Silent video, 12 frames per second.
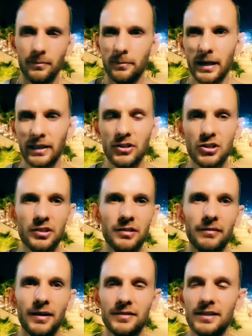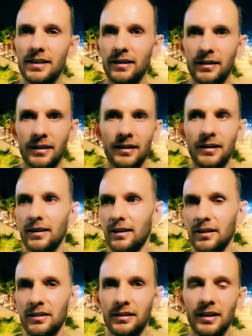практически во всех а,
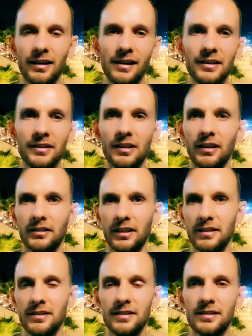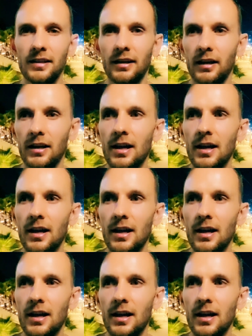каких-то религиях, традициях